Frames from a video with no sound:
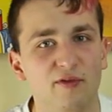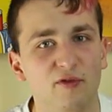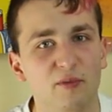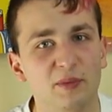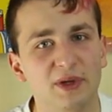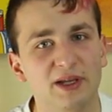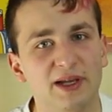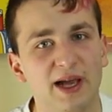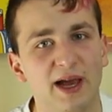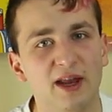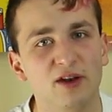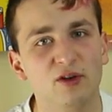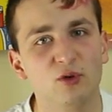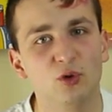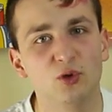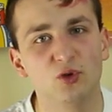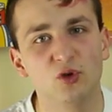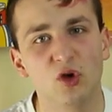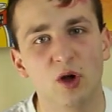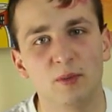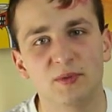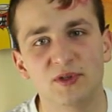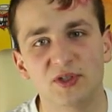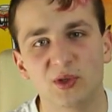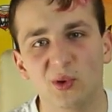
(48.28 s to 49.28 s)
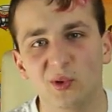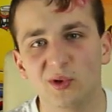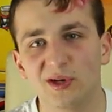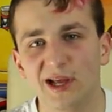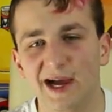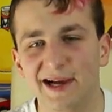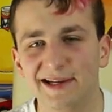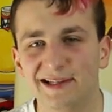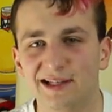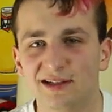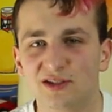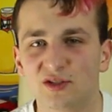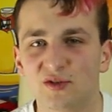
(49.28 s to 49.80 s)
war für mich keine gute Option,
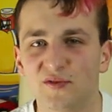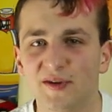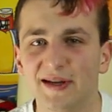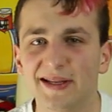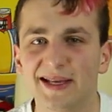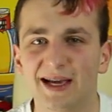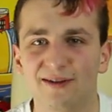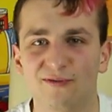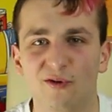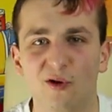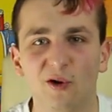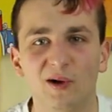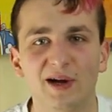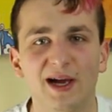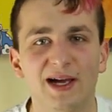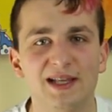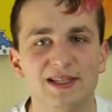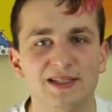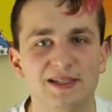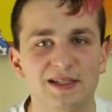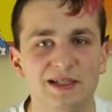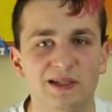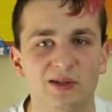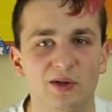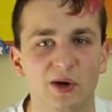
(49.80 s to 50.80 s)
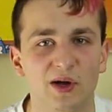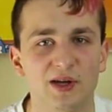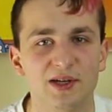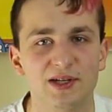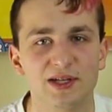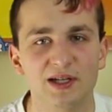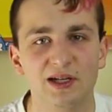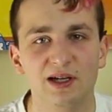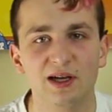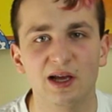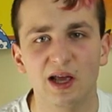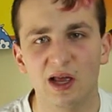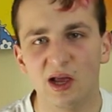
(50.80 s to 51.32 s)
da ich da zu wenig Erfolge erzielen
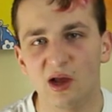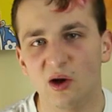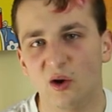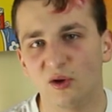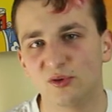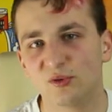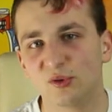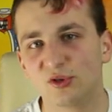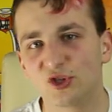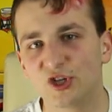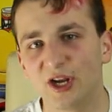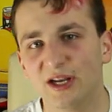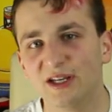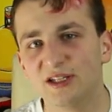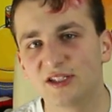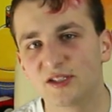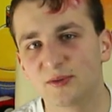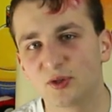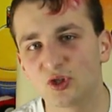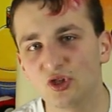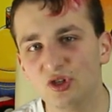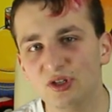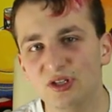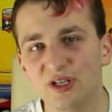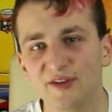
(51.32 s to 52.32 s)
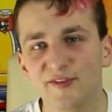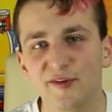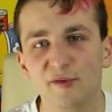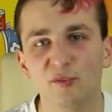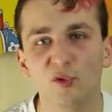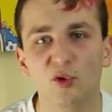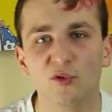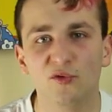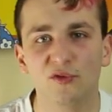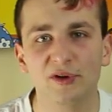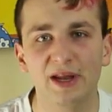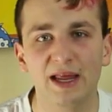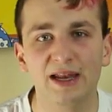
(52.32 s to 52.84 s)
könnte. Und nun stand ich zwischen
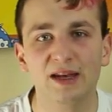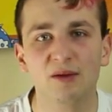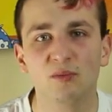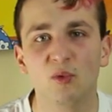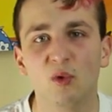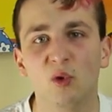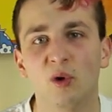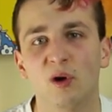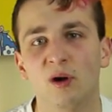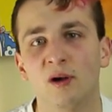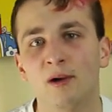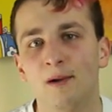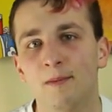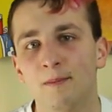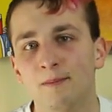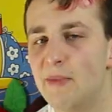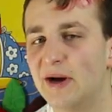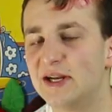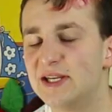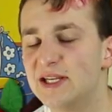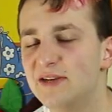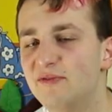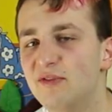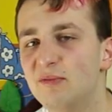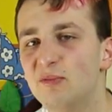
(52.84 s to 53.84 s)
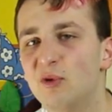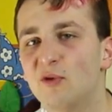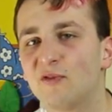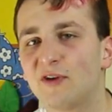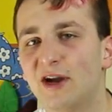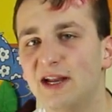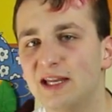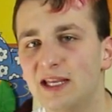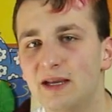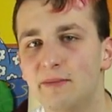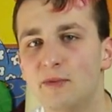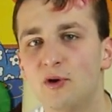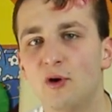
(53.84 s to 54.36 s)
DiviMove und Endemol. Bei DiviMove
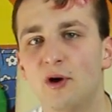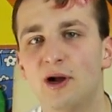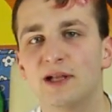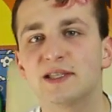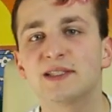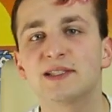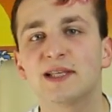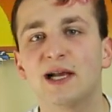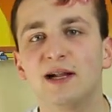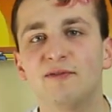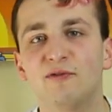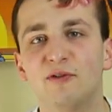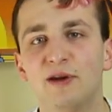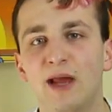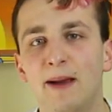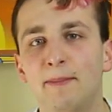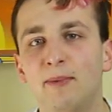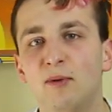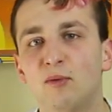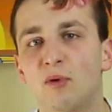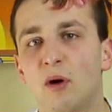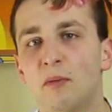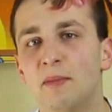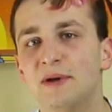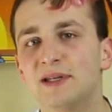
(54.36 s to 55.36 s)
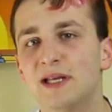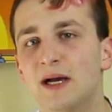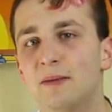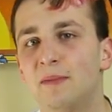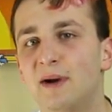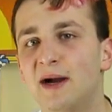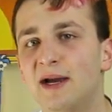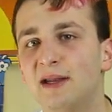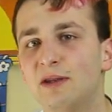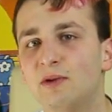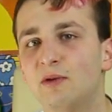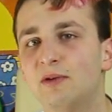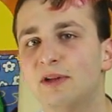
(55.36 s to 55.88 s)
kann ich immer noch als Teil von Apple One
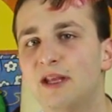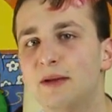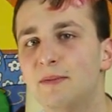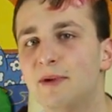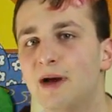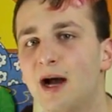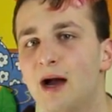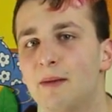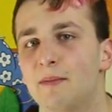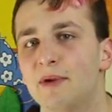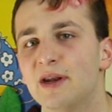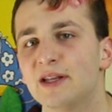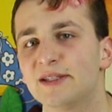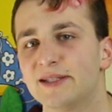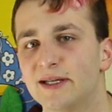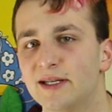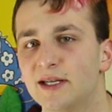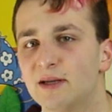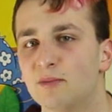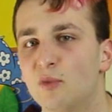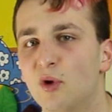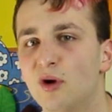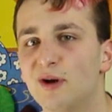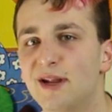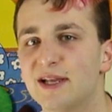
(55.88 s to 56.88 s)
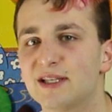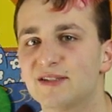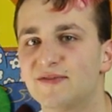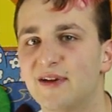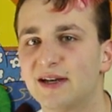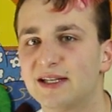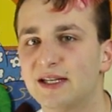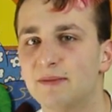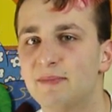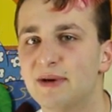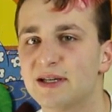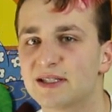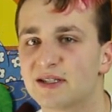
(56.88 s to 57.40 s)
mitarbeiten und demnach hat mir das
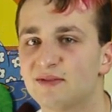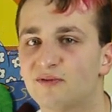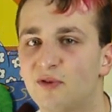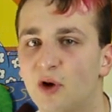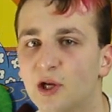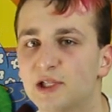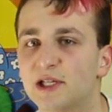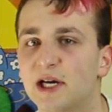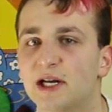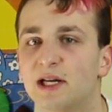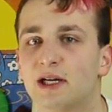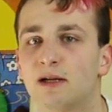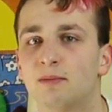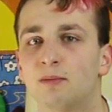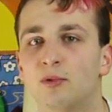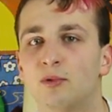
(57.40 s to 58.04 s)
Endemol-Netzwerk die besten Vorteile